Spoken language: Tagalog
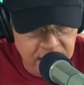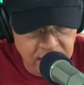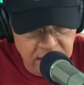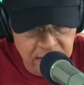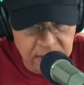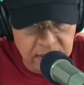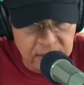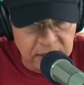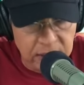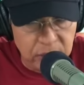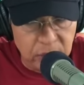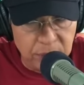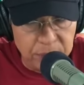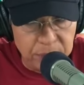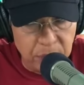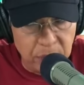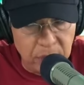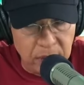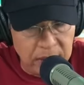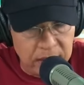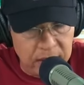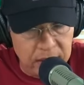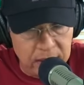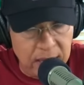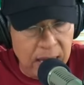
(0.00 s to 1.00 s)
dito po
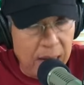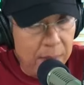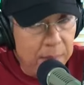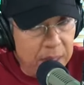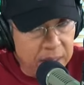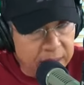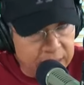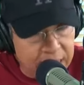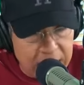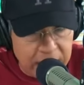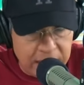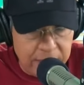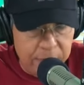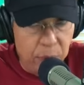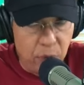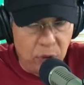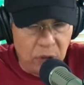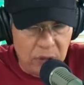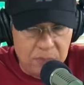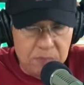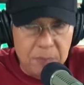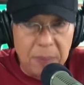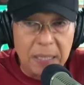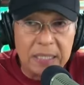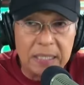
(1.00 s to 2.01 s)
uh, ah, labang kay
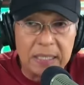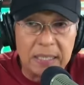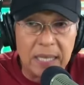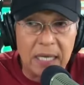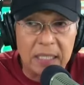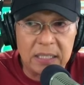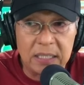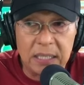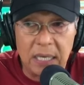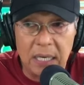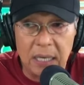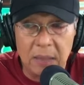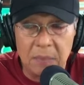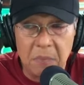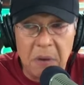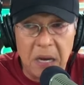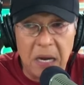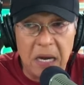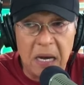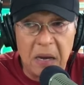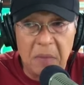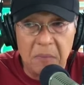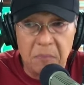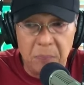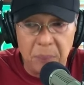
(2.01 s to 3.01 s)
Kibuloy banta sa
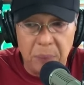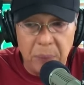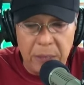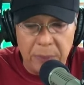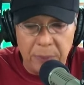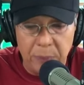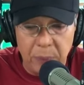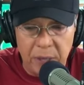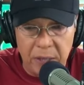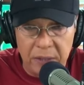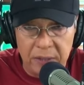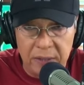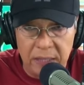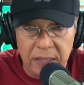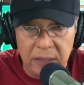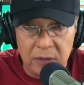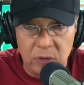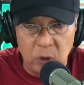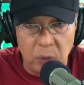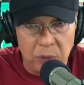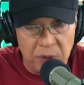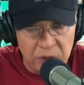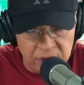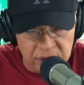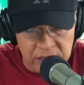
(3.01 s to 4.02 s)
mga pwedeng
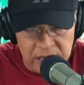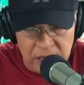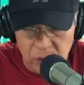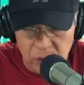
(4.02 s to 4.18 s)
tumistigo